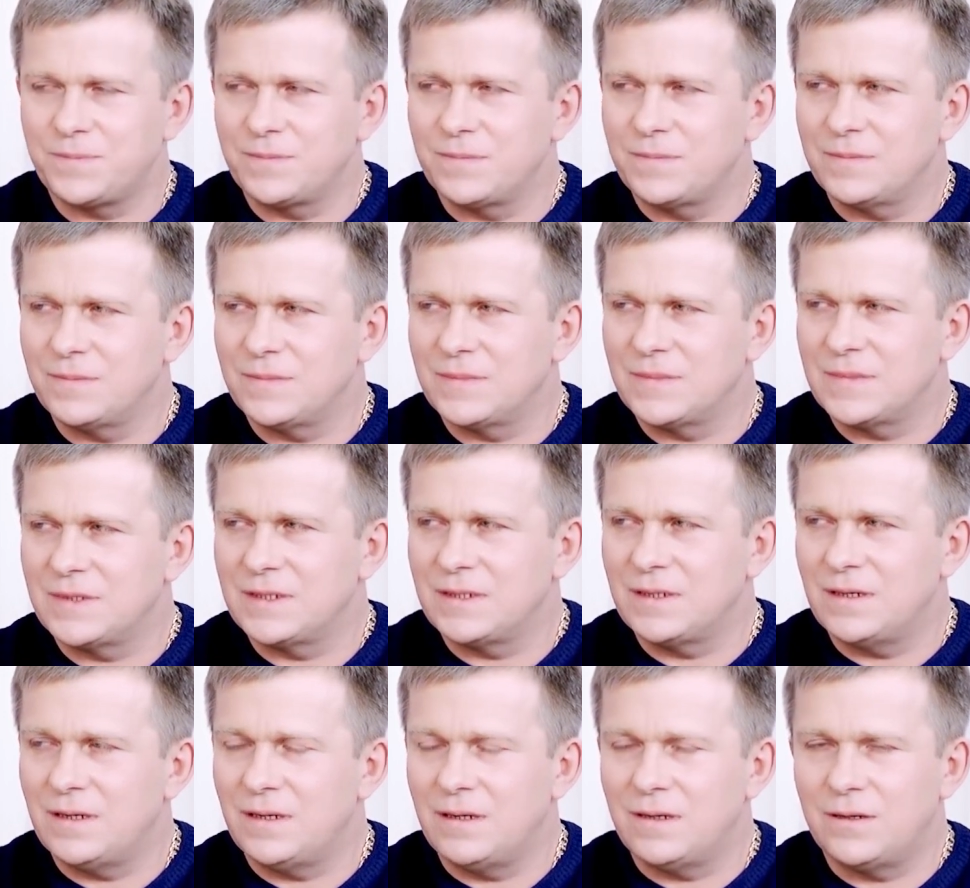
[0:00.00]

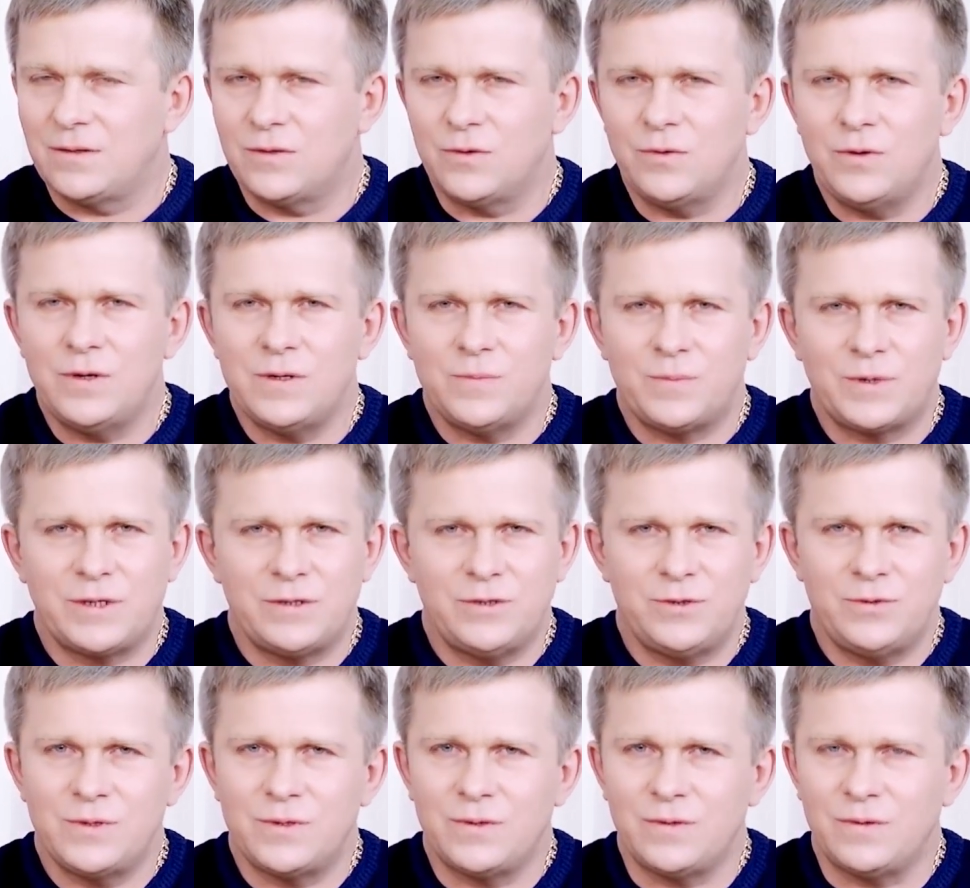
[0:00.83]
Cioè, ci
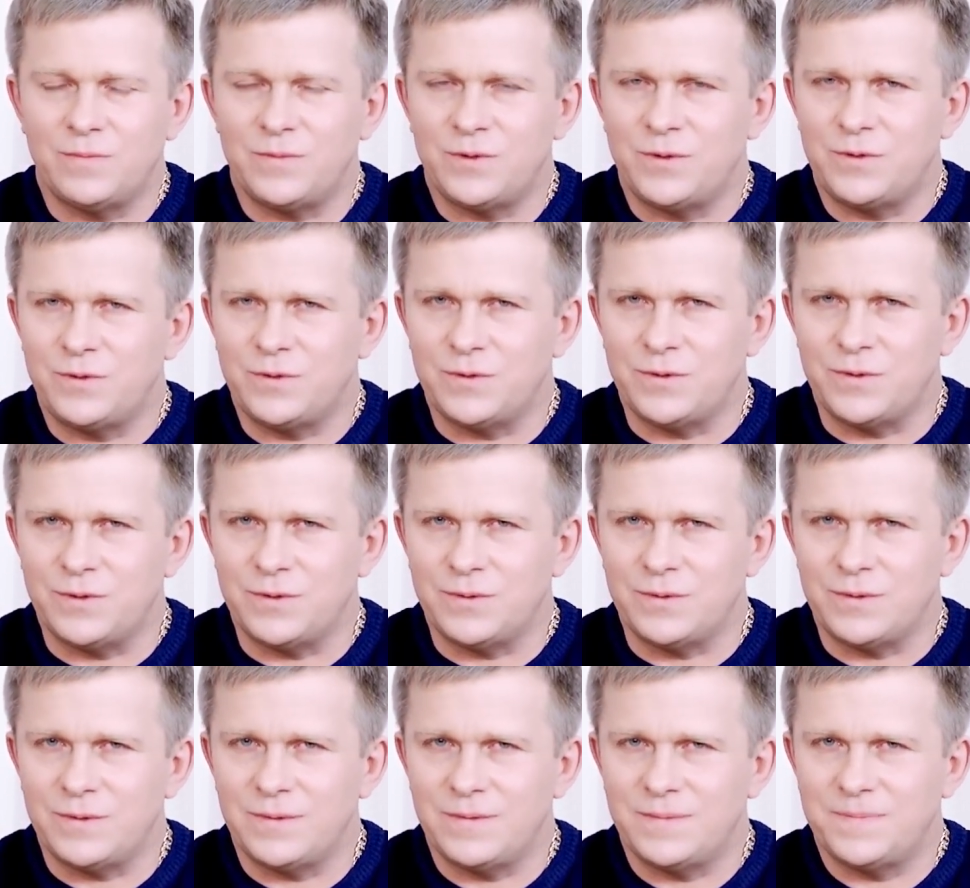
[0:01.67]
sentiremo
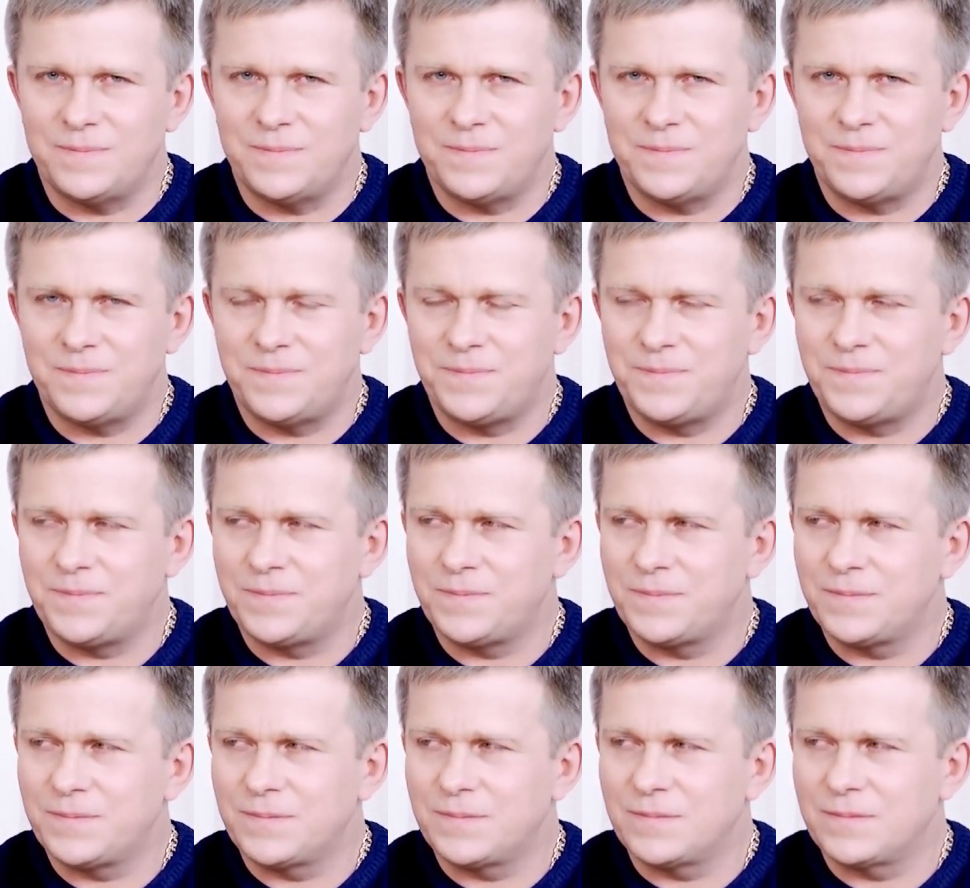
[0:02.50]
semplicemente l'un
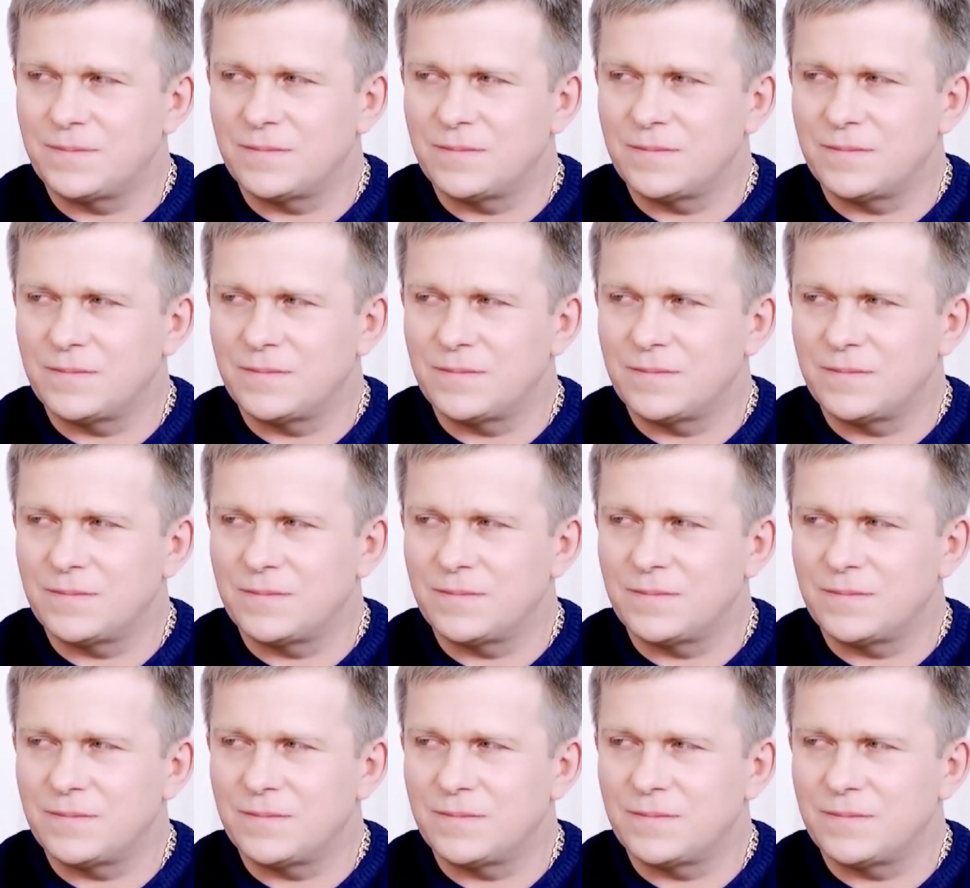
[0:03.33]
l'altro.